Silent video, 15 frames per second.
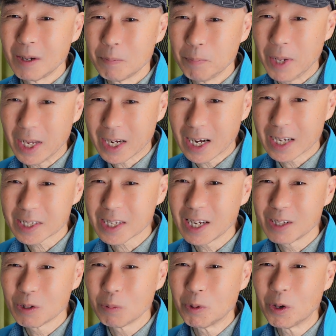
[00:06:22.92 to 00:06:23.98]

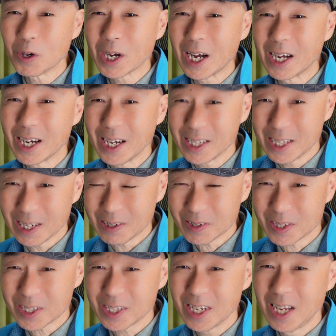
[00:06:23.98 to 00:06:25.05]
メーカーサイドも考えている
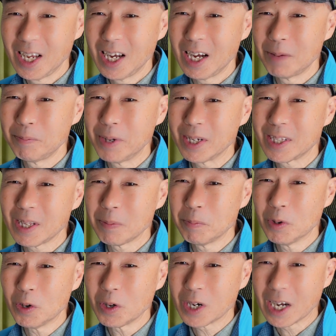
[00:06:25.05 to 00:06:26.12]
し販売店
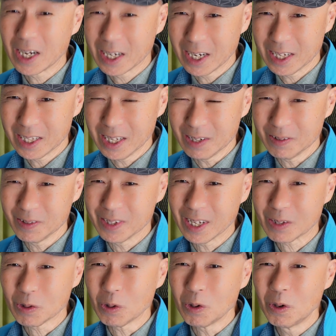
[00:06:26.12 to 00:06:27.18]
も考えているん
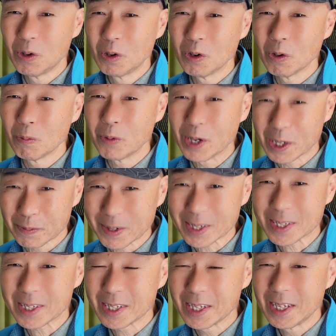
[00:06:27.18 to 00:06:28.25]
だと思われま
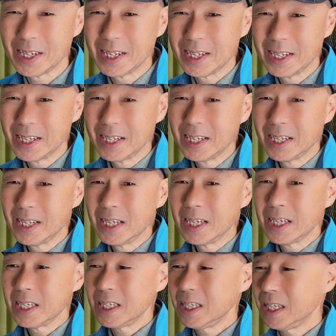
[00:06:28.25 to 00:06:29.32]
す。
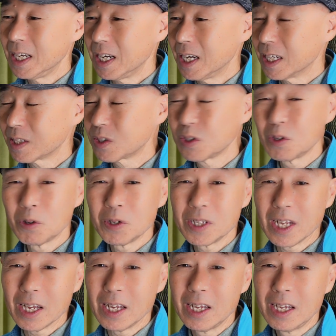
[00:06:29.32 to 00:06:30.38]
いやーすごい
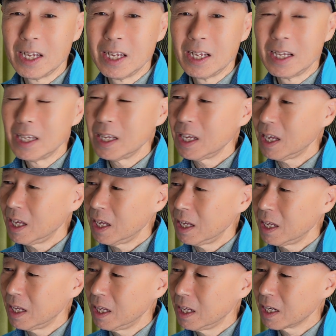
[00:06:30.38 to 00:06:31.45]
ね。
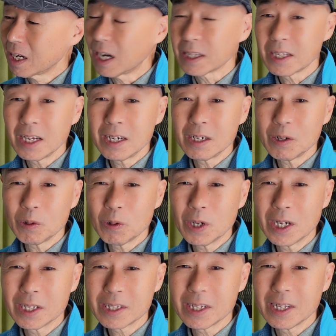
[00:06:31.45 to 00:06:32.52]
家電量
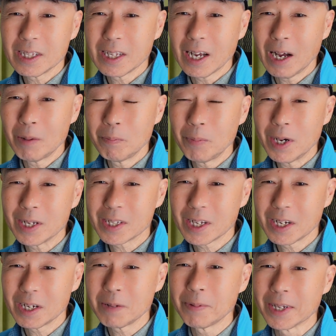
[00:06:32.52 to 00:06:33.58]
販店で販売
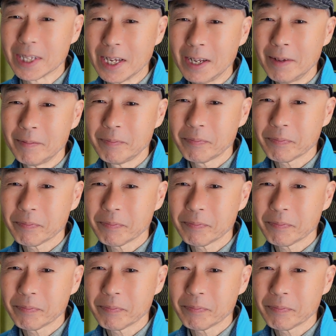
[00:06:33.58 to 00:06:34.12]
されればね、